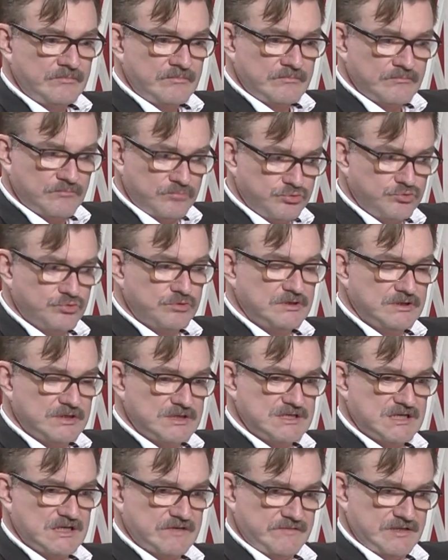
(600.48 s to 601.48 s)
буду
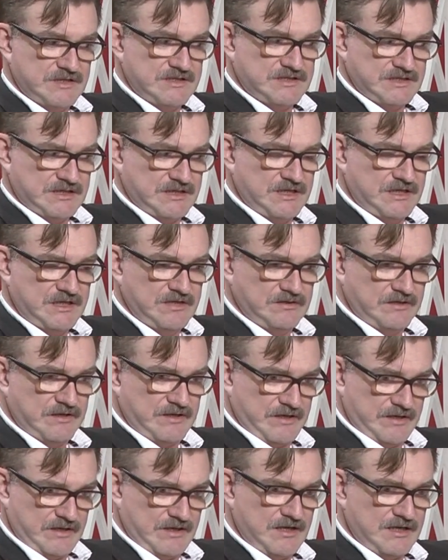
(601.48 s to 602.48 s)
голосовать за
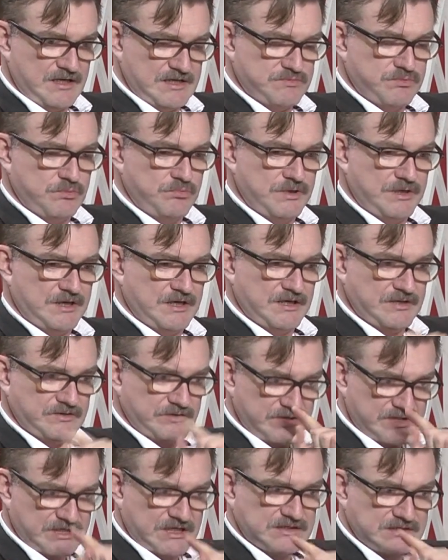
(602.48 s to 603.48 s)
Хиллари, я республиканец.
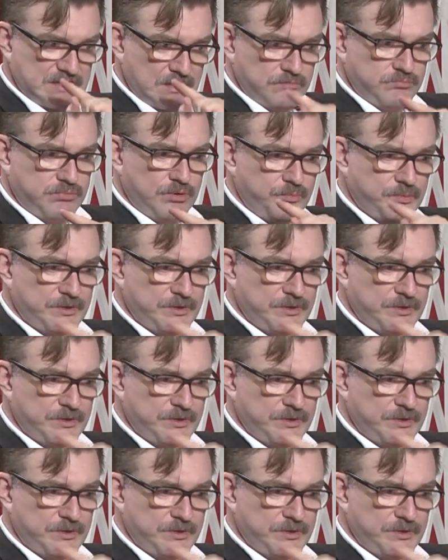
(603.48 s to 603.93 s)
Это сказал Боб